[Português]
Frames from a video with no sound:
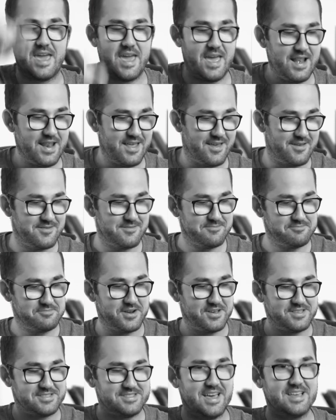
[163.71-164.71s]
ele.
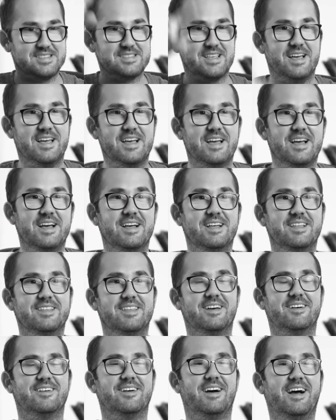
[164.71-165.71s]
Processa.
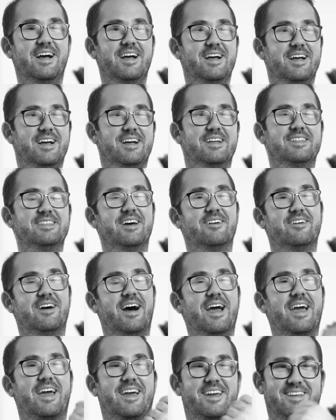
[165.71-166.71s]
Não, não
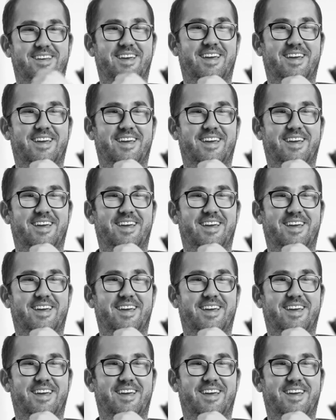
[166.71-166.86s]
é.